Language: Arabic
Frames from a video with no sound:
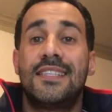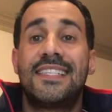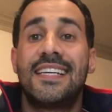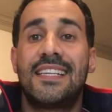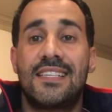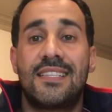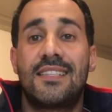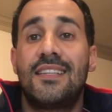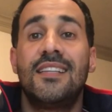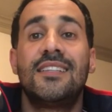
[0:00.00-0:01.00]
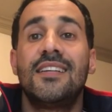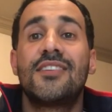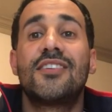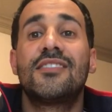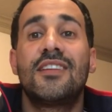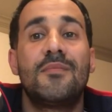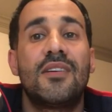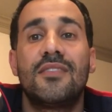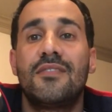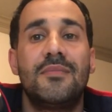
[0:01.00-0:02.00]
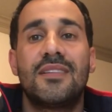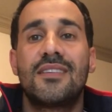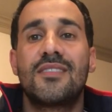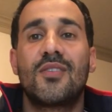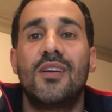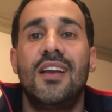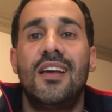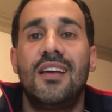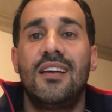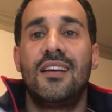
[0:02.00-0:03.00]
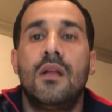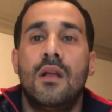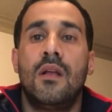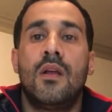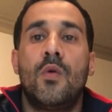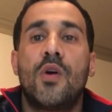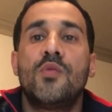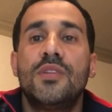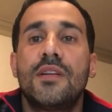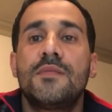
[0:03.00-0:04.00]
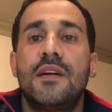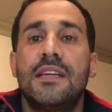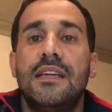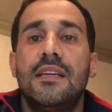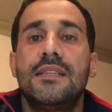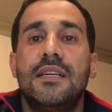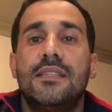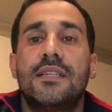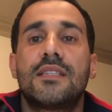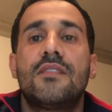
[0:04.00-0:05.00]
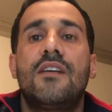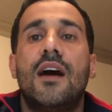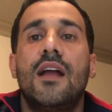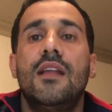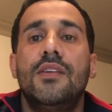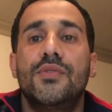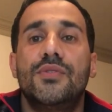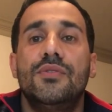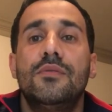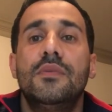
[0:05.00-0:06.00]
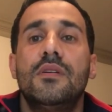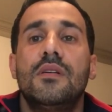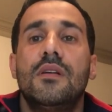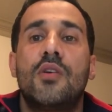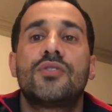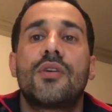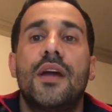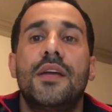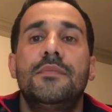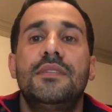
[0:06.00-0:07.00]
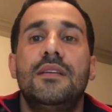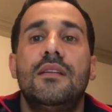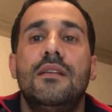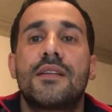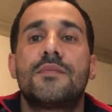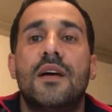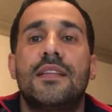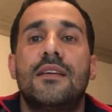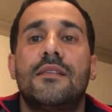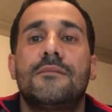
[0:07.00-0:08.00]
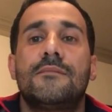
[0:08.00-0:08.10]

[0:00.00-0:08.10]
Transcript: 6 ده انت نشرت المرض في المدرسة كلها واكو مدرس مال انجليزي عنده صفحة على اليوتيوب باعوا شلون راح يبدي الدرس مالته